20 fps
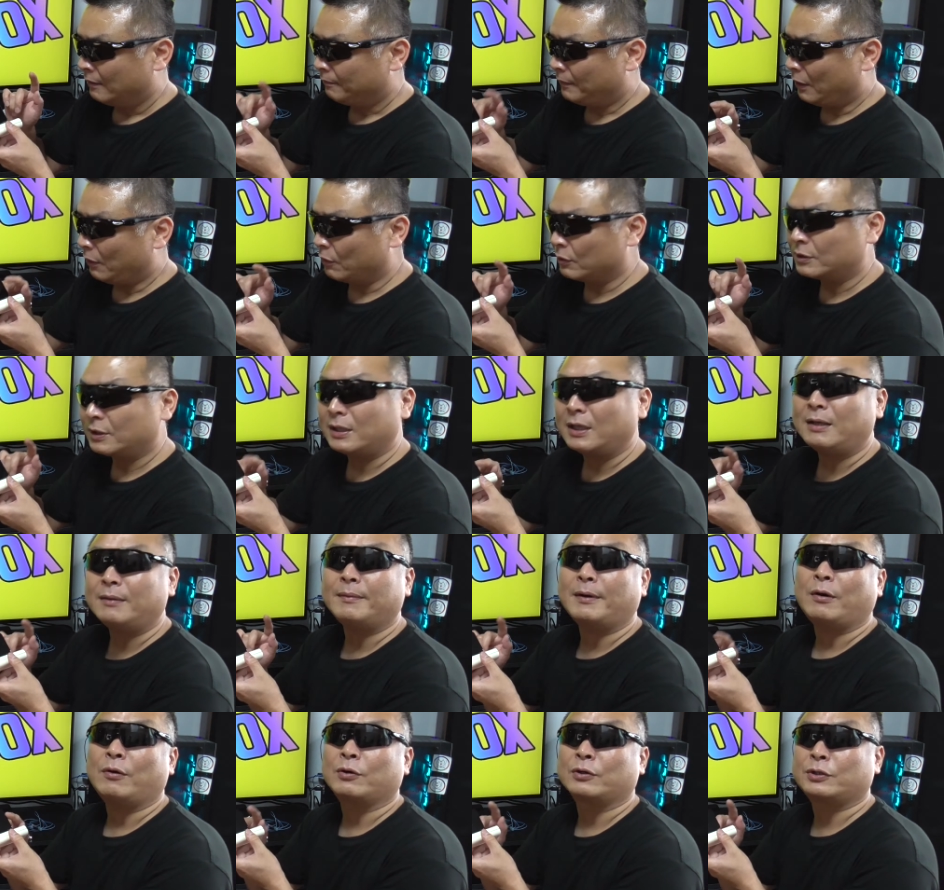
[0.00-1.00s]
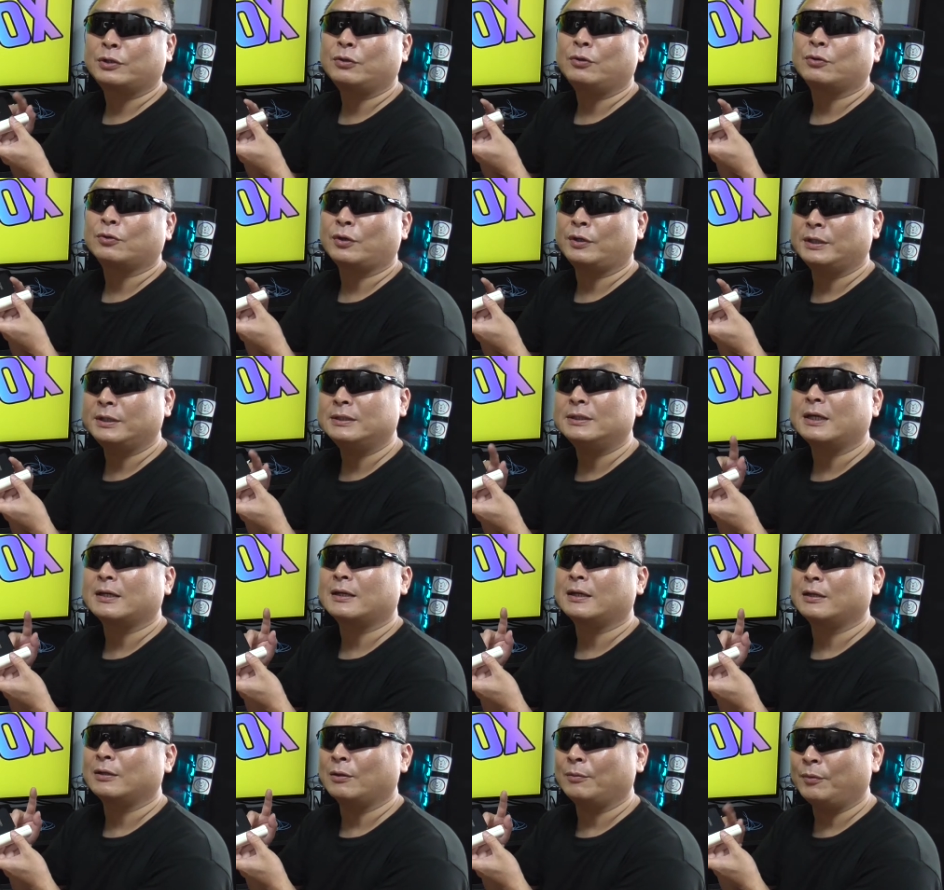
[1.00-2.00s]
まあ、大きければ大きいほどいいんだ
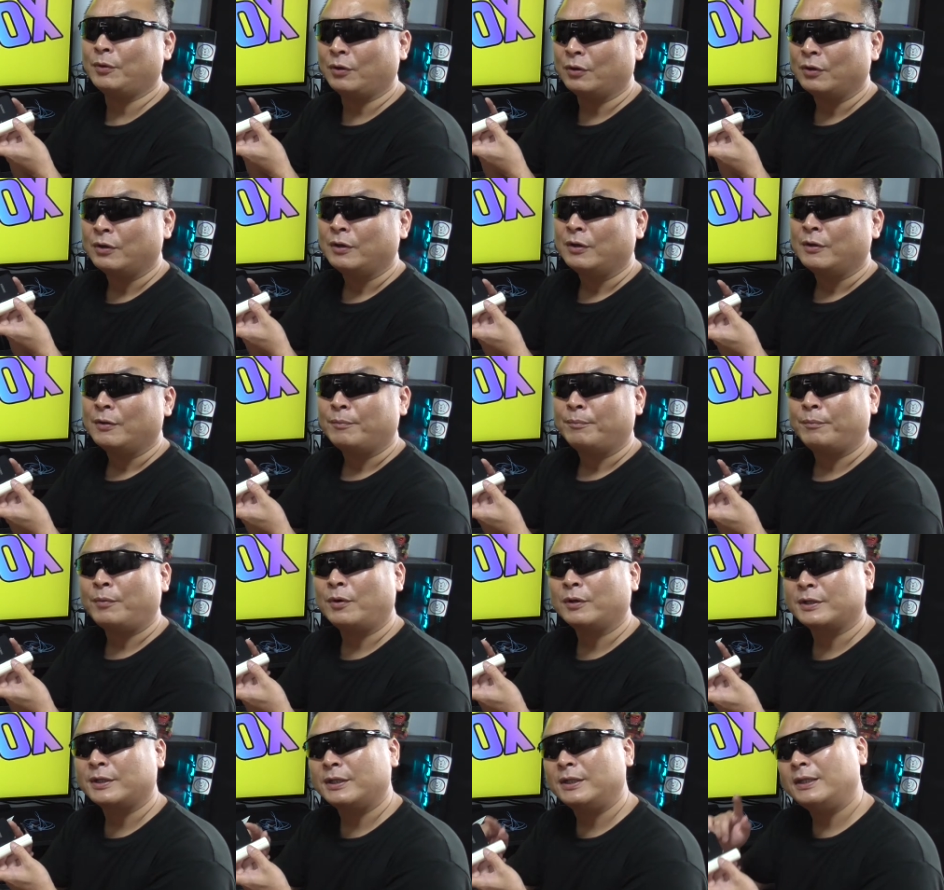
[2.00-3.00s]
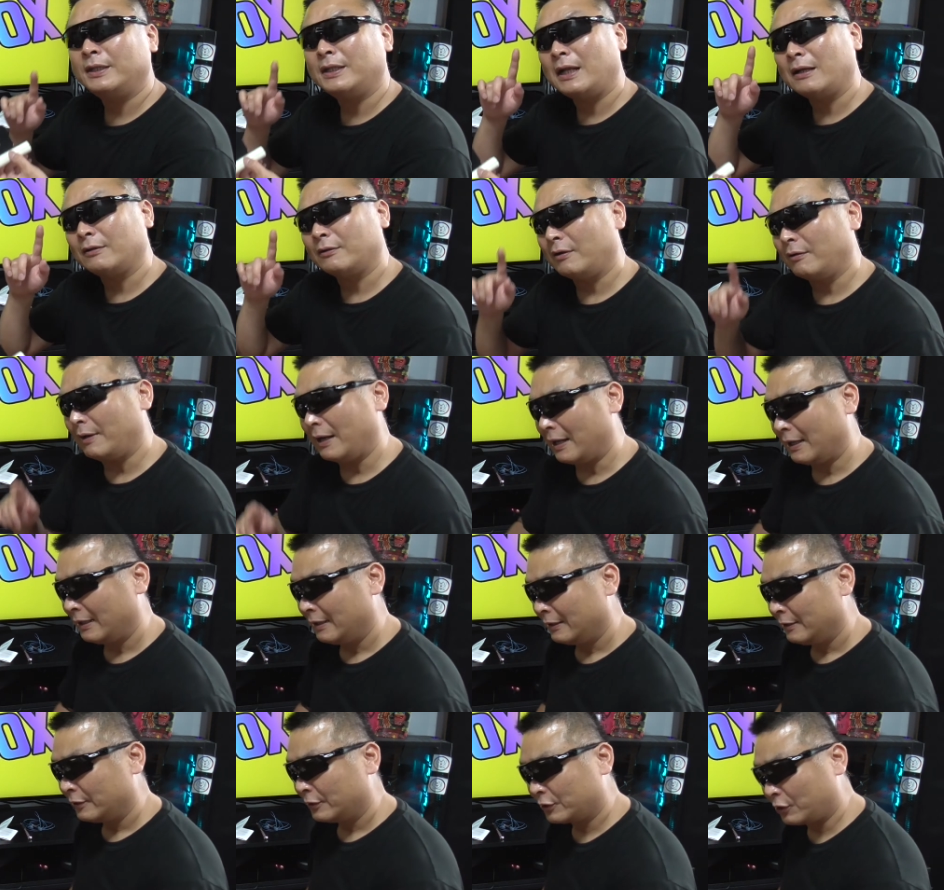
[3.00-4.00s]
けれどももう気になるのは
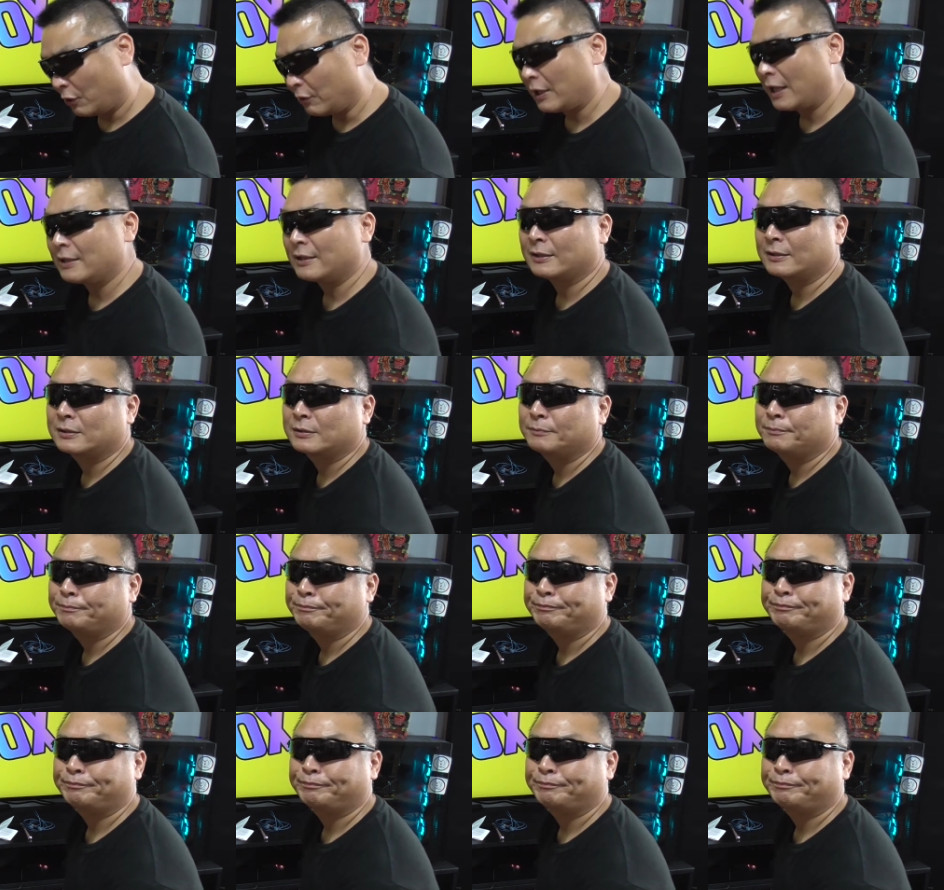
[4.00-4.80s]
そうなんです